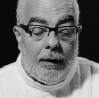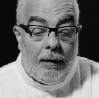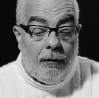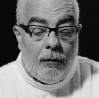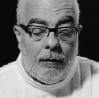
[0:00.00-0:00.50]

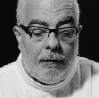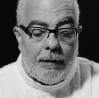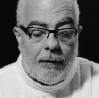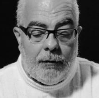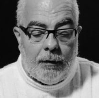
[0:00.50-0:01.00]
risos
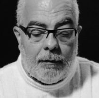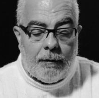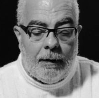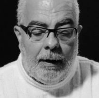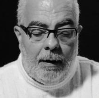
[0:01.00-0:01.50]

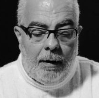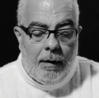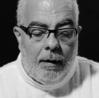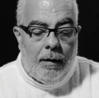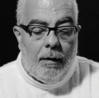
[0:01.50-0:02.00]
infantis.
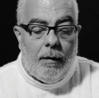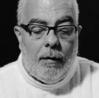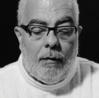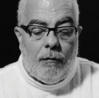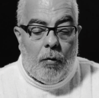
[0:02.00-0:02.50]

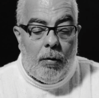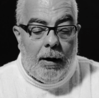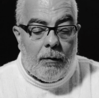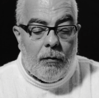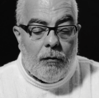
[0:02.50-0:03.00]
Vou
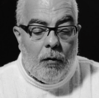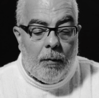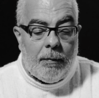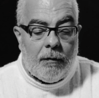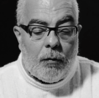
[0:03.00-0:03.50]
olhar os
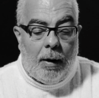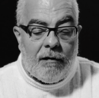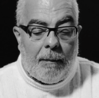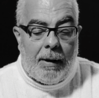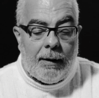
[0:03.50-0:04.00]
nomes
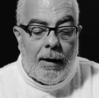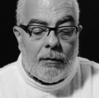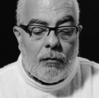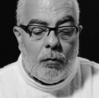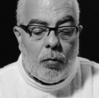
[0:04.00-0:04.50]
quase
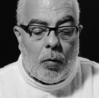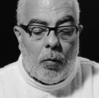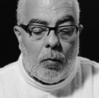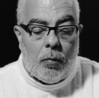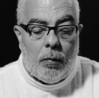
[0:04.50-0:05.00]
apagados no
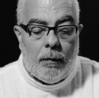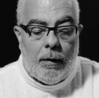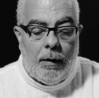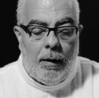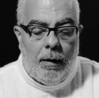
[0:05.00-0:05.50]
tronco.
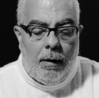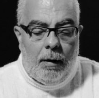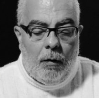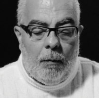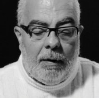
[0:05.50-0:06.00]

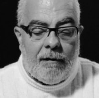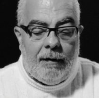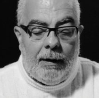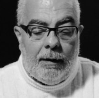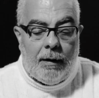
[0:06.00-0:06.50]
Uma
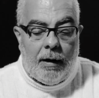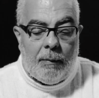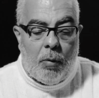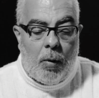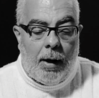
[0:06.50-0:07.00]
sirene a
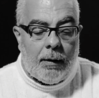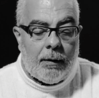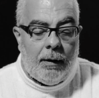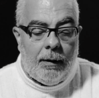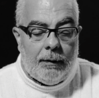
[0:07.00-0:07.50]
reboar
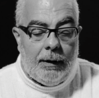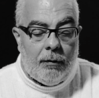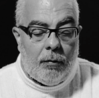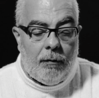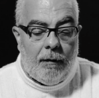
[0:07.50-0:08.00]

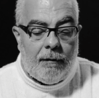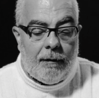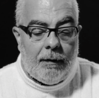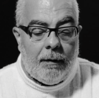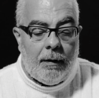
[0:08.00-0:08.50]
dentro de
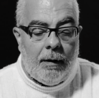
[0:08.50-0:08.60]
si.